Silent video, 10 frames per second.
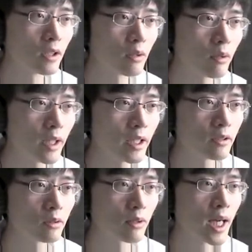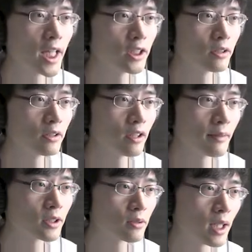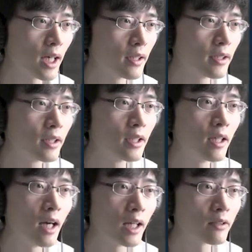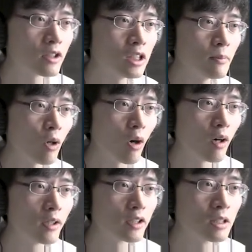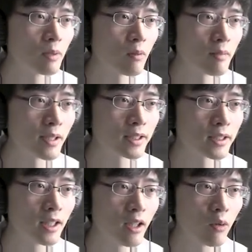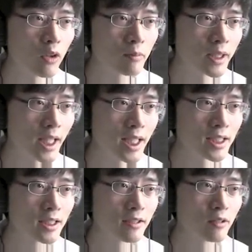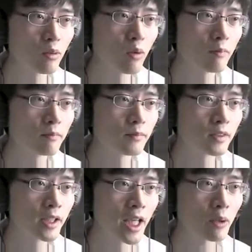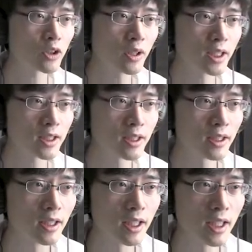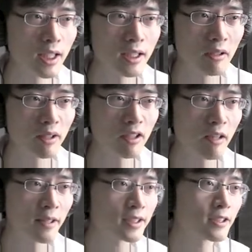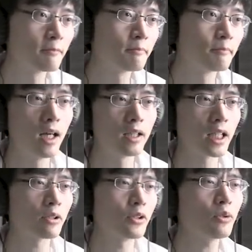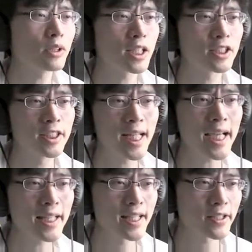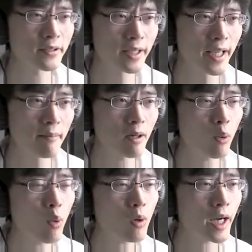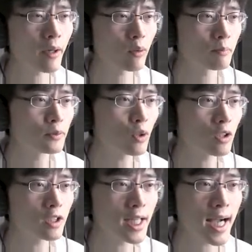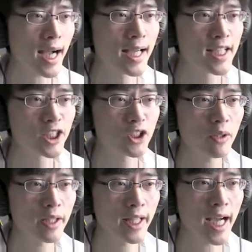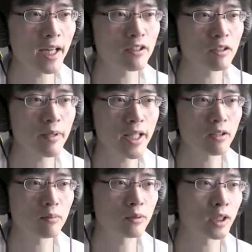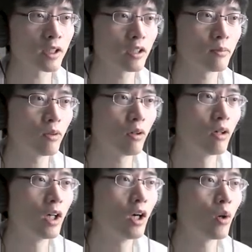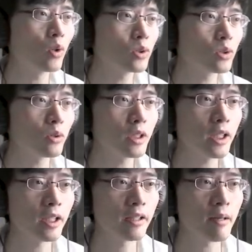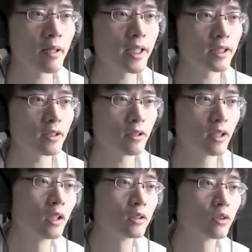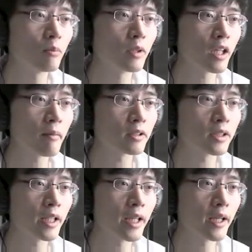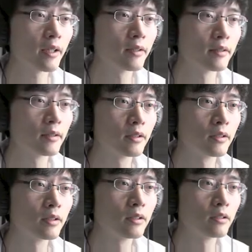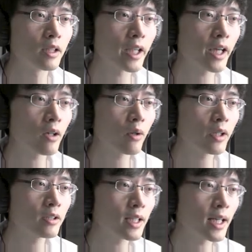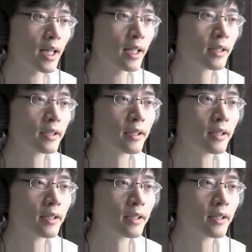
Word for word: とりあえずちょっと回収しに行きましょうか。あと、雲もいます。こいつも敵です。お、結構強いです。なので逃げます。だって夜が暗いんですよね。今回このブロックが白いんで明るく見えると思うんですけども、本当にやばいですよ。ゾンビがいますね。結構いるなぁ。